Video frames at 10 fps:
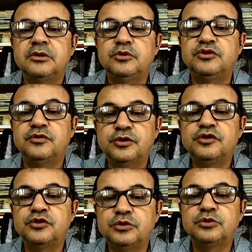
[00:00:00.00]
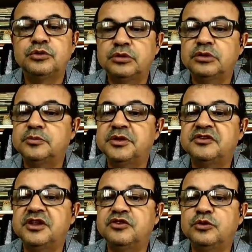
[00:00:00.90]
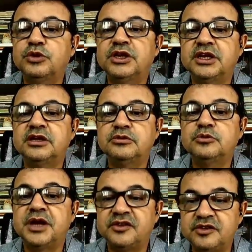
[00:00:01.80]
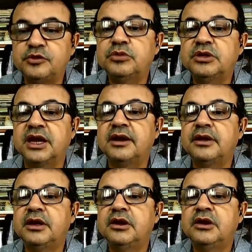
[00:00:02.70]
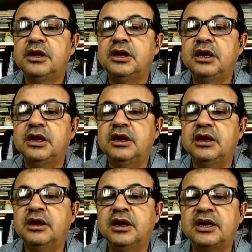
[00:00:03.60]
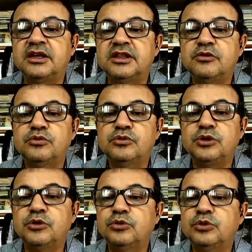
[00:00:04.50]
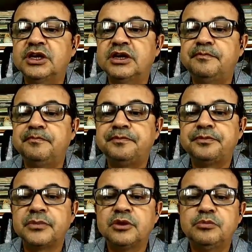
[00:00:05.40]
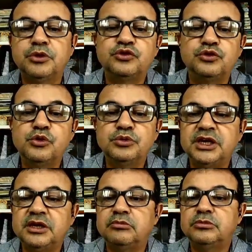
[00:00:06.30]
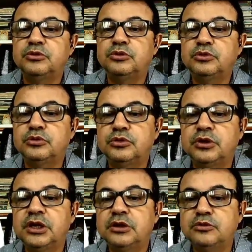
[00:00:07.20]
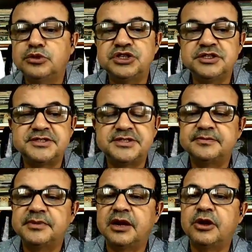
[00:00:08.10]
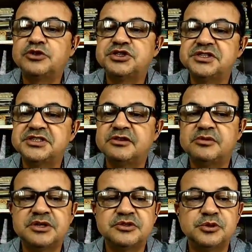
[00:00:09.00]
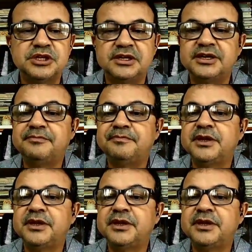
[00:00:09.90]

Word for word: O esforço do, do, do presidente Lula, né? Do, do Brasil, tá? É, aqui tem um que o Lula postou, né? no, no no X, agora é o X, né? não é mais o Twitter, né?